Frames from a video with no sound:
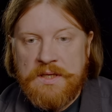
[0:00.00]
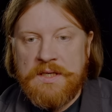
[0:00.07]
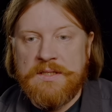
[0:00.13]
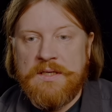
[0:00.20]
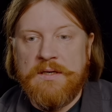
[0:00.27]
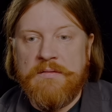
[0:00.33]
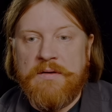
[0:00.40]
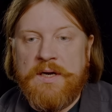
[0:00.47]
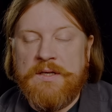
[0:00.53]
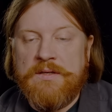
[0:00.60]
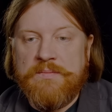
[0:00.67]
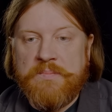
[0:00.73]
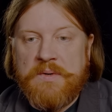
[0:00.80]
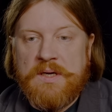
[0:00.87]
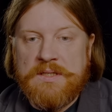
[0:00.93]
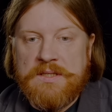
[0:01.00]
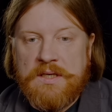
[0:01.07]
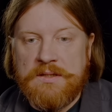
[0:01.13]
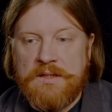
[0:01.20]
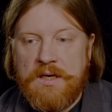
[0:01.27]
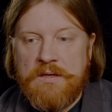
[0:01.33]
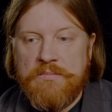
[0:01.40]
если говорить по
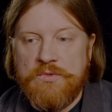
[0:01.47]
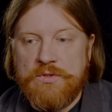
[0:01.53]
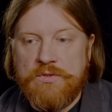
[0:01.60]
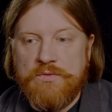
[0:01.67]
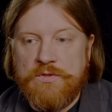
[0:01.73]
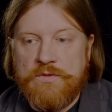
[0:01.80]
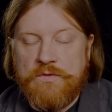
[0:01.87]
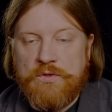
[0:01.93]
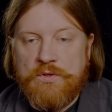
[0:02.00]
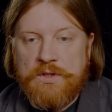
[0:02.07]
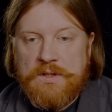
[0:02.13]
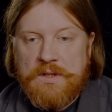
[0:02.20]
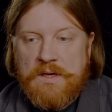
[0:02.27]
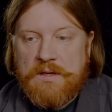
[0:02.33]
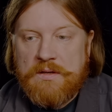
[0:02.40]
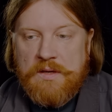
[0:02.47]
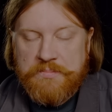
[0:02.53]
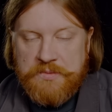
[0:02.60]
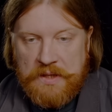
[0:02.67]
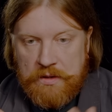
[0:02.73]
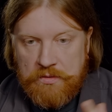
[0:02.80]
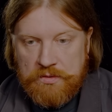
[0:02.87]
театральному искусству, то это
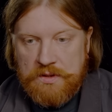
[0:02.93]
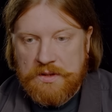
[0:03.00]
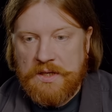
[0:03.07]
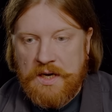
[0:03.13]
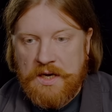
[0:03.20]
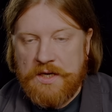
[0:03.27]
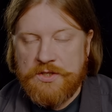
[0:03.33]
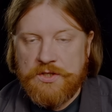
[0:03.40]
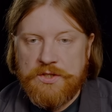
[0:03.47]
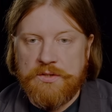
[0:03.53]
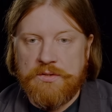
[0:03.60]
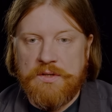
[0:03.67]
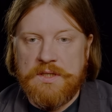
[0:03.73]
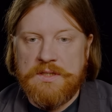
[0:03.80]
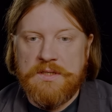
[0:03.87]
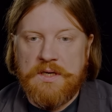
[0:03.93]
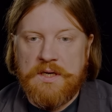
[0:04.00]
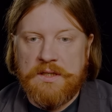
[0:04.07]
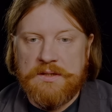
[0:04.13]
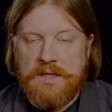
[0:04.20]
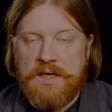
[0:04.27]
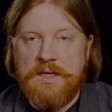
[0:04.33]
абсолютно такая же ситуация, когда